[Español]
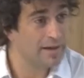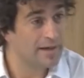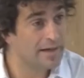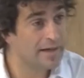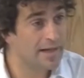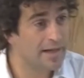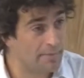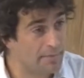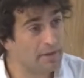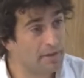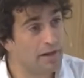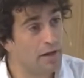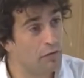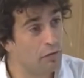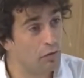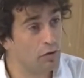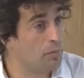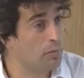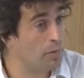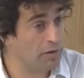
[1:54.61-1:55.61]
Y la plata del
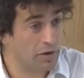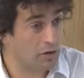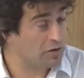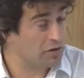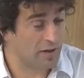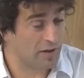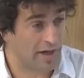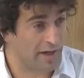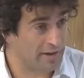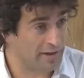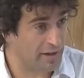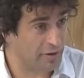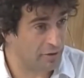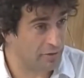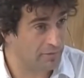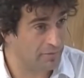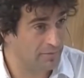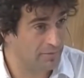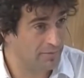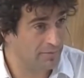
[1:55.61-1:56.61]
Fondo Monetario se la
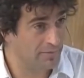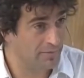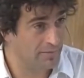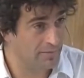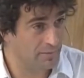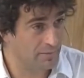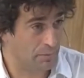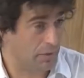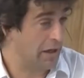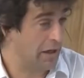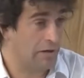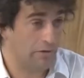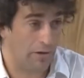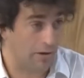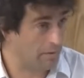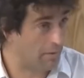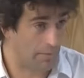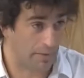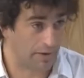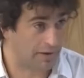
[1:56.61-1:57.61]
gastaron, porque no va a
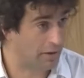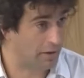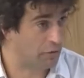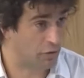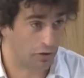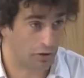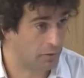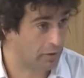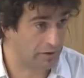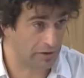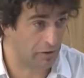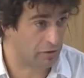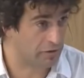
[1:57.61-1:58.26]
haber más plata del Fondo Monetario